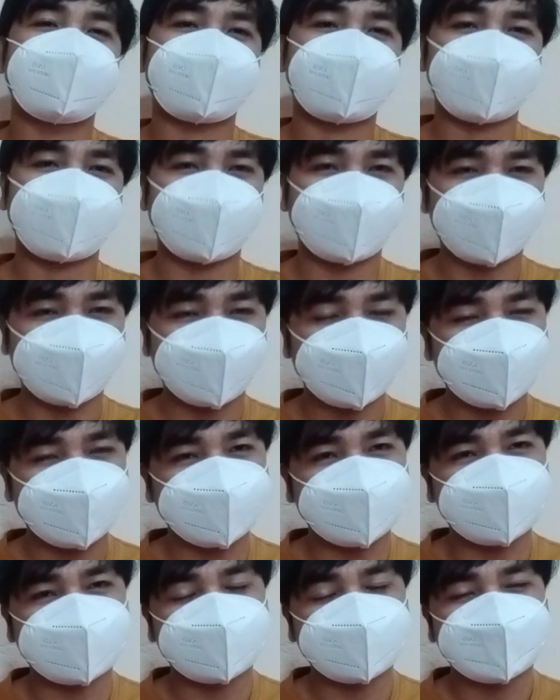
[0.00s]
negara
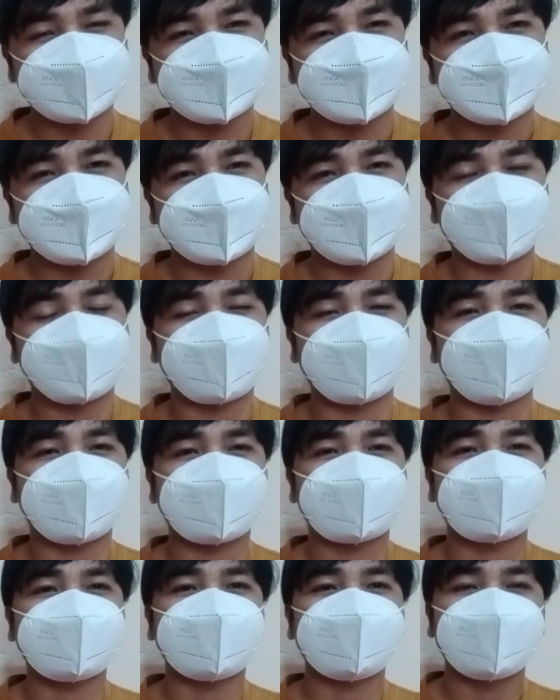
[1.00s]
lain.
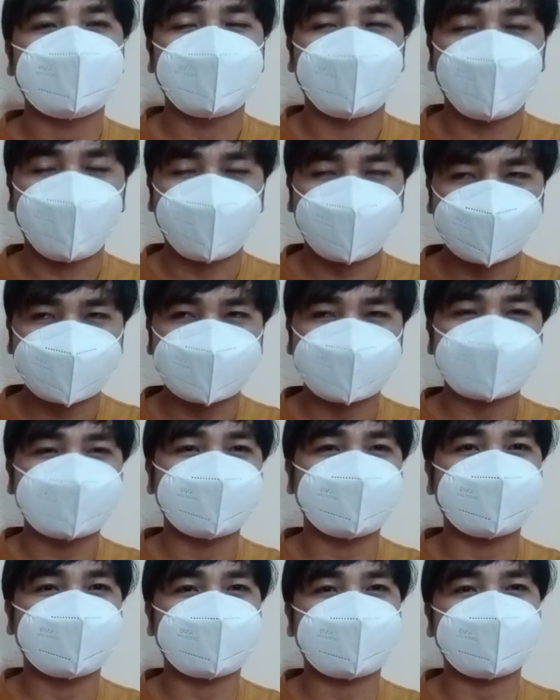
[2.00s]
Apalagi orang
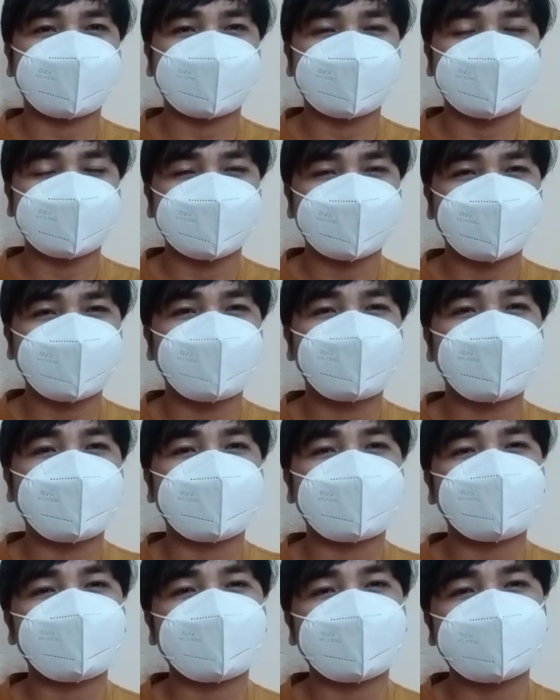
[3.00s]
dari negara lain itu
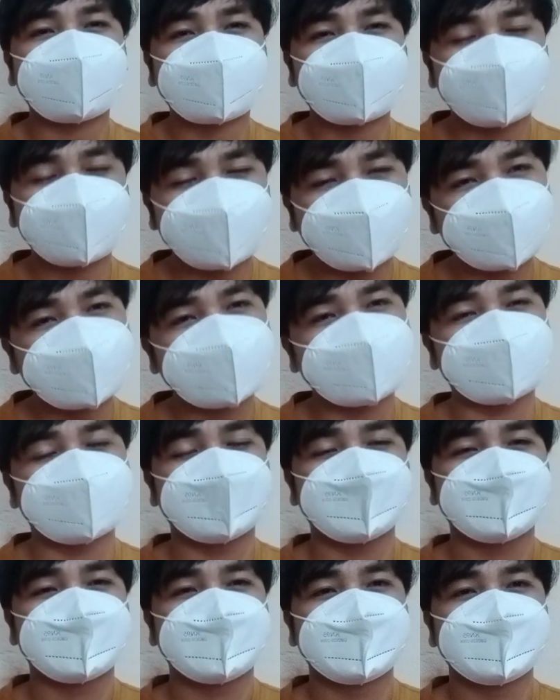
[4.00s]
baru lahir kemarin.